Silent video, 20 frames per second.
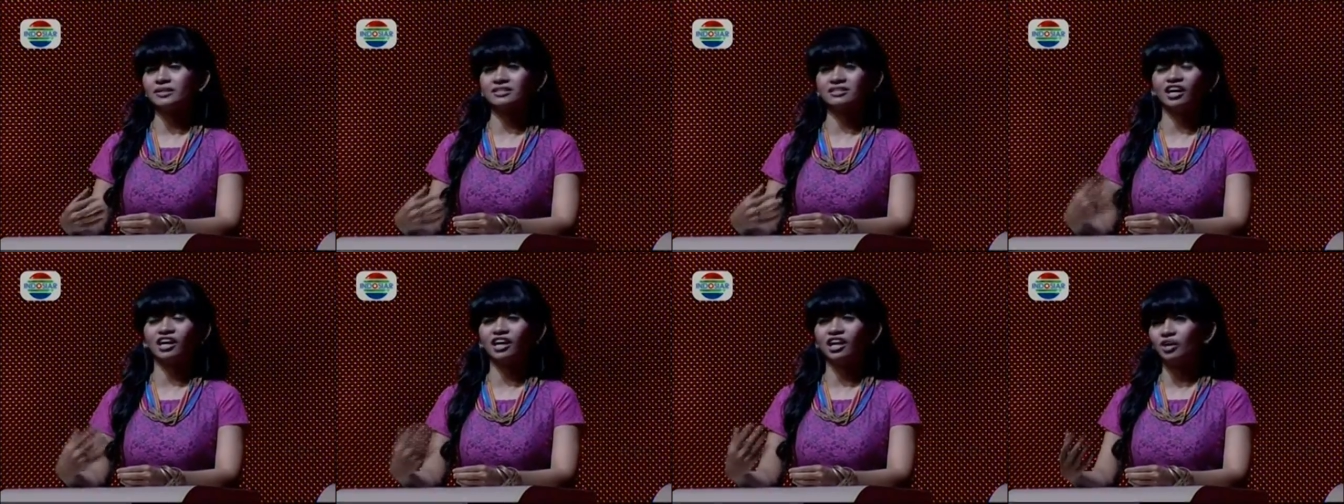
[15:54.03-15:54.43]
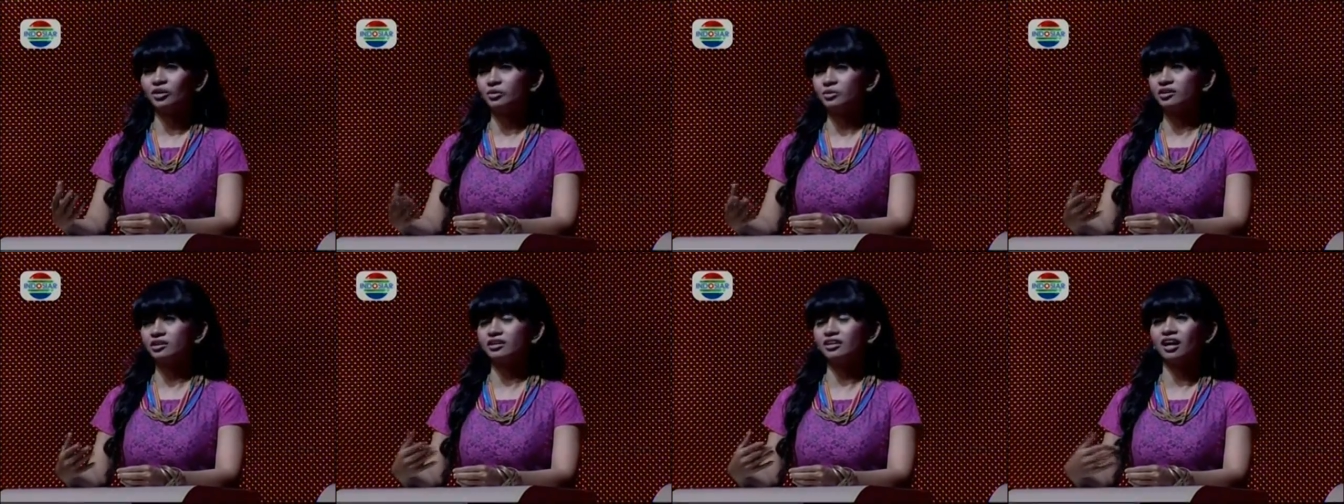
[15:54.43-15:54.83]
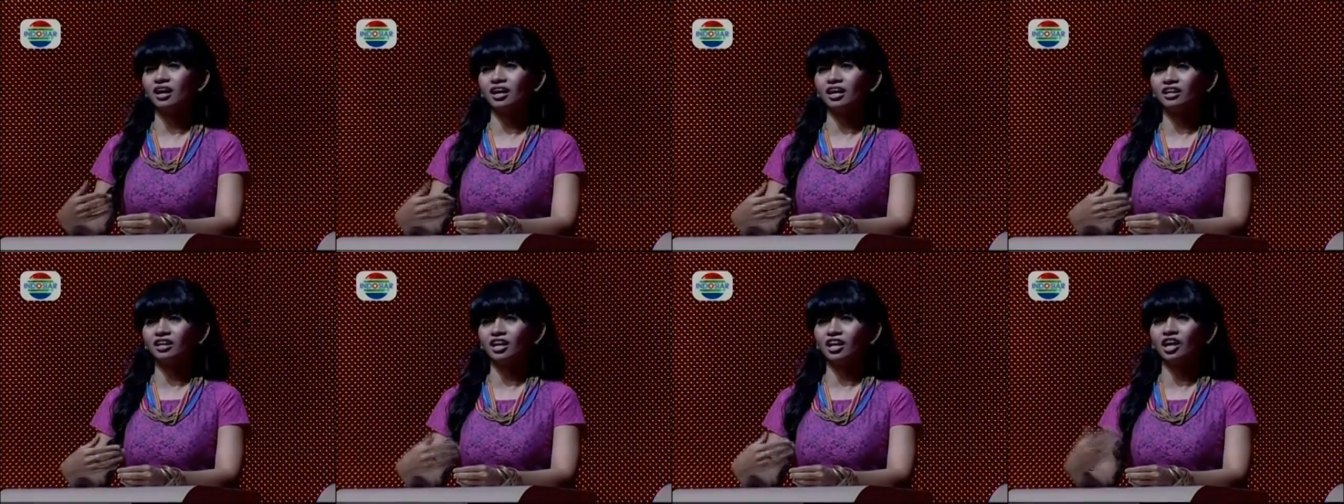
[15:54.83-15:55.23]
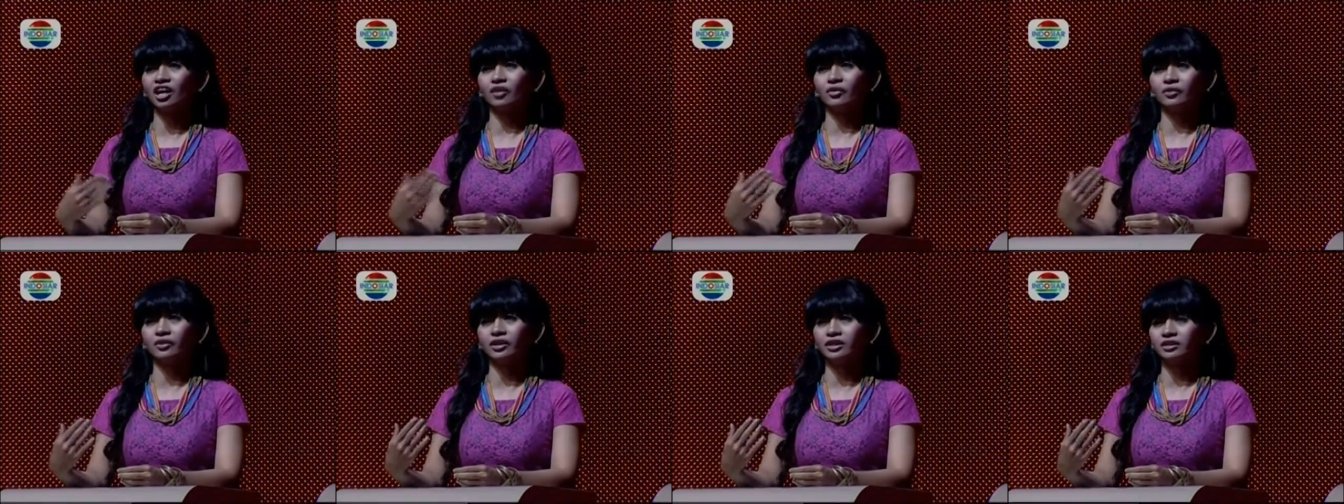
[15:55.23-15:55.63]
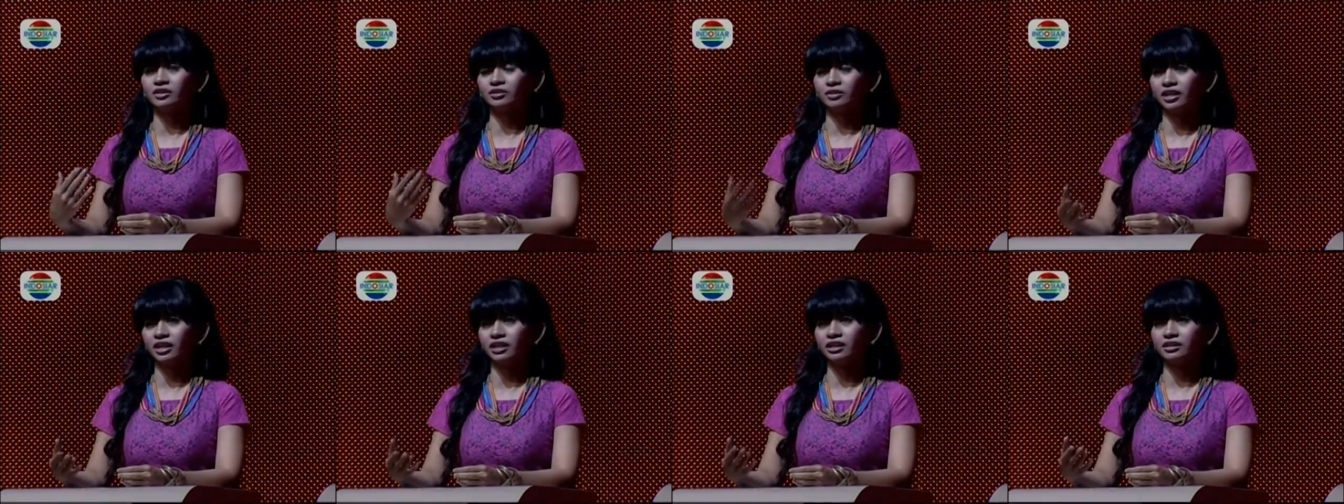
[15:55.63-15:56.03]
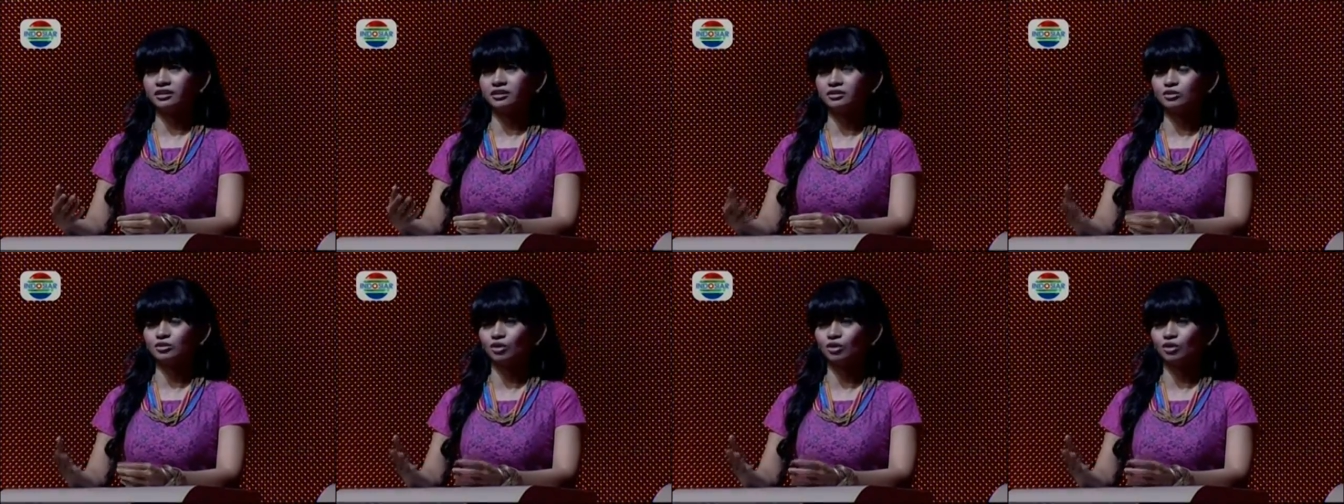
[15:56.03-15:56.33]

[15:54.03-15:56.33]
pasangan aku tidak akan ngelakuin itu lagi.